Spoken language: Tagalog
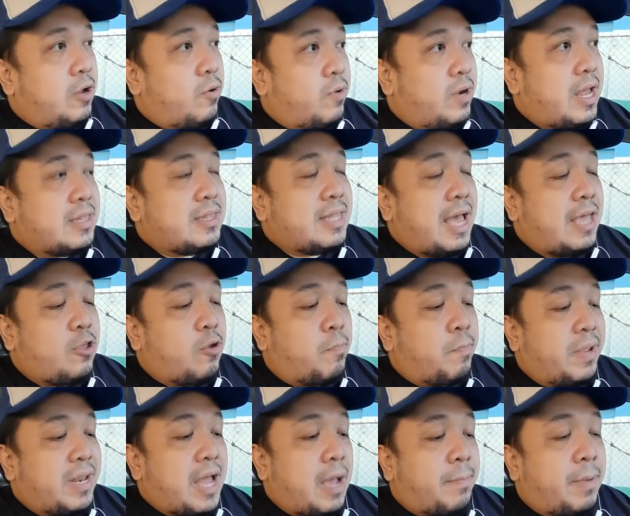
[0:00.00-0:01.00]
Wala tayong
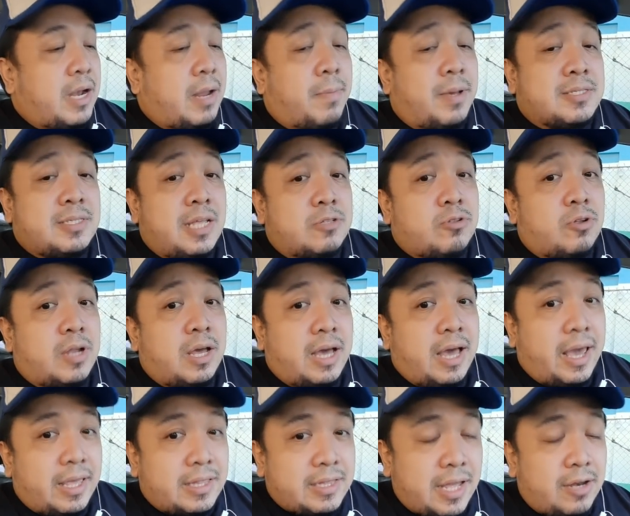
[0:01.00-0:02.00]
pinapalabas dito na
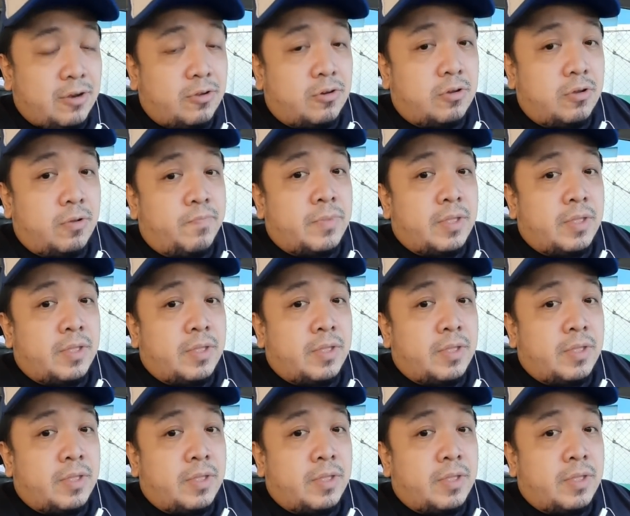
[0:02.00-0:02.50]
kahit ano.